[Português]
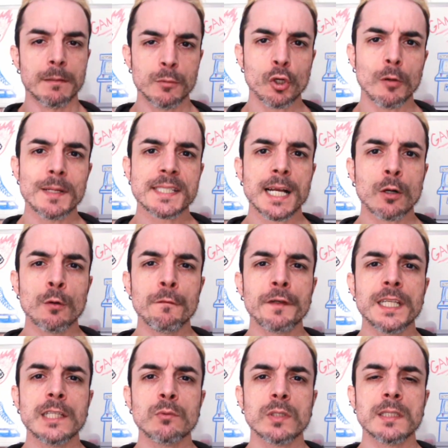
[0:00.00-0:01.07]
Vamos começar
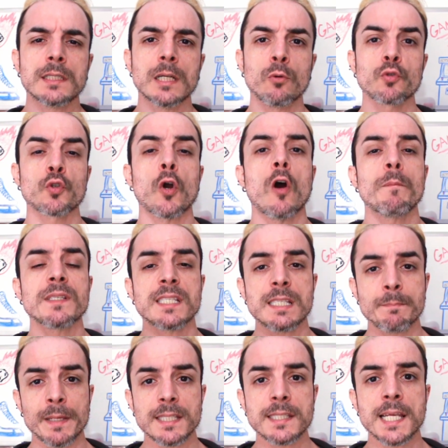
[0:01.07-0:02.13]
conferindo então os golpes
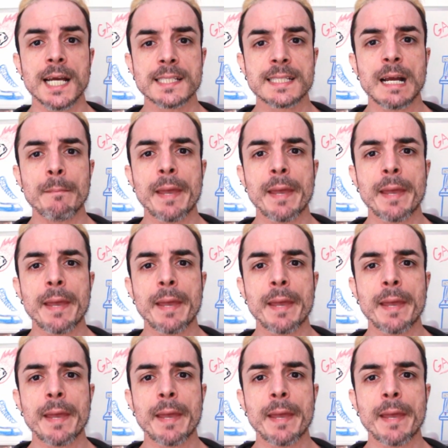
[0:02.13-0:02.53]
especiais da